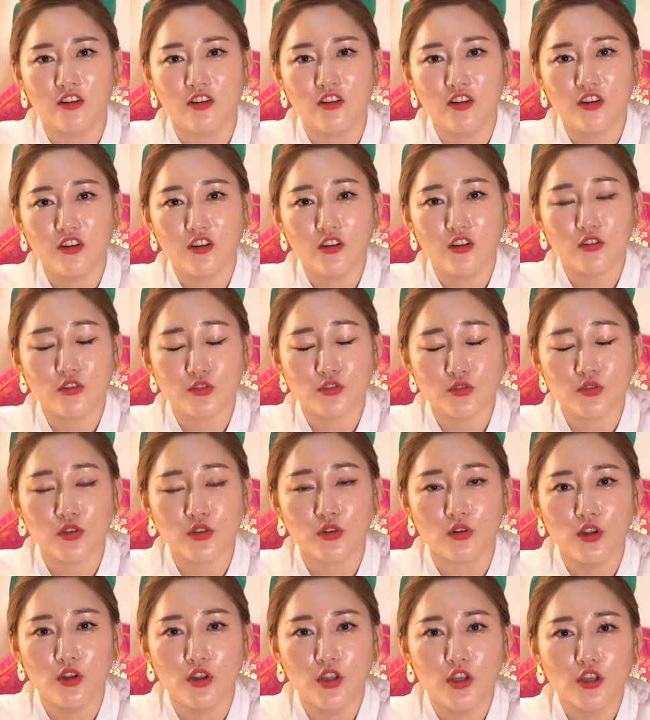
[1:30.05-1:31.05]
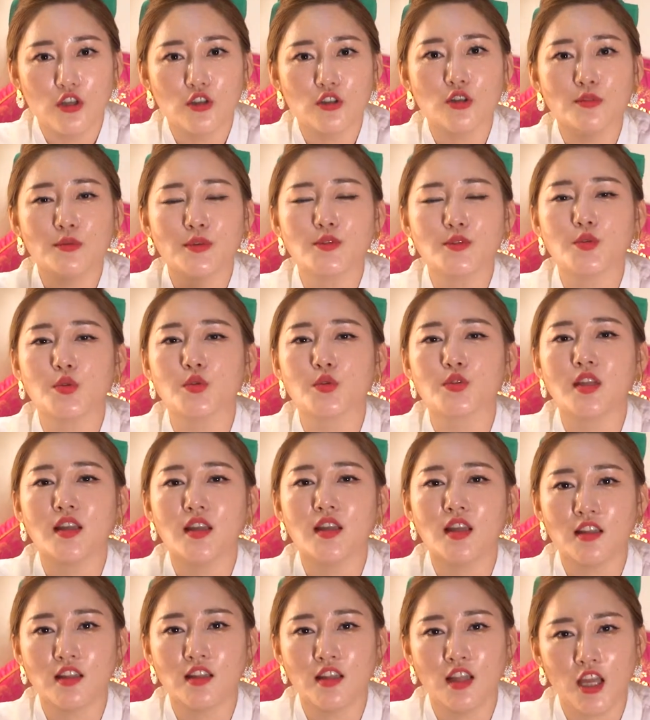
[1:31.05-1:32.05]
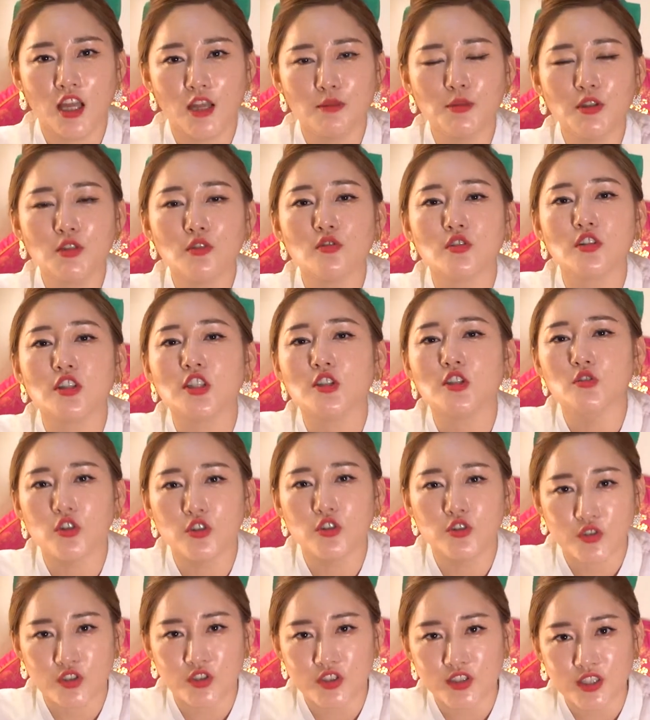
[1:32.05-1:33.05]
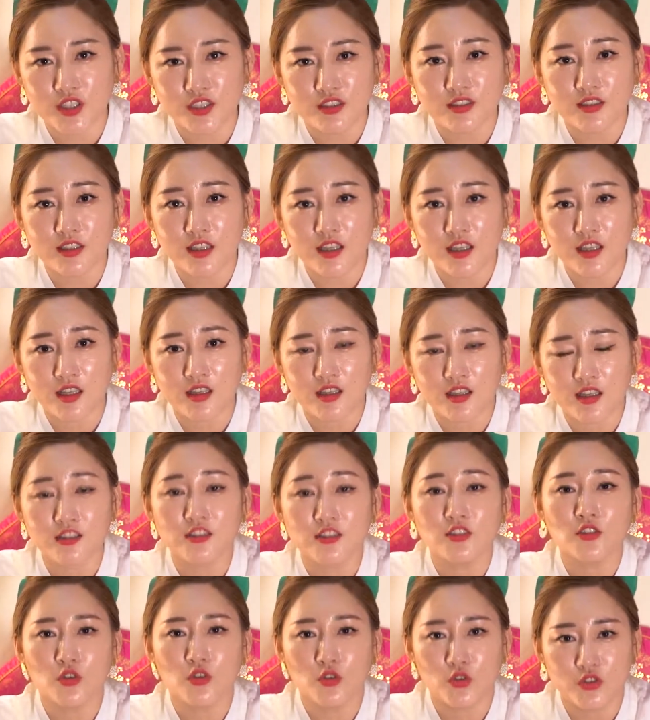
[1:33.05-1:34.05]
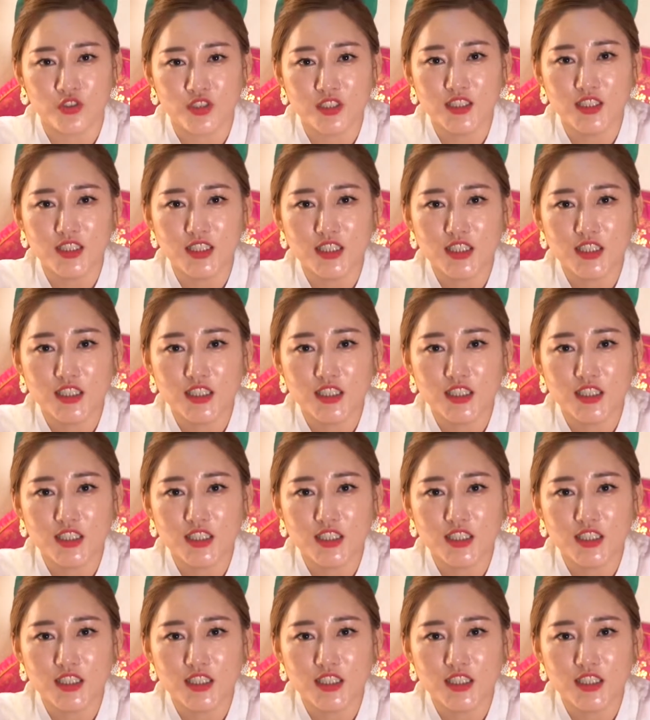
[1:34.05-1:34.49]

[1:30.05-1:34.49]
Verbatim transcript: 네. 그죠 그러면 조상 간의 합의도 이루어져야 된다라는 거거든?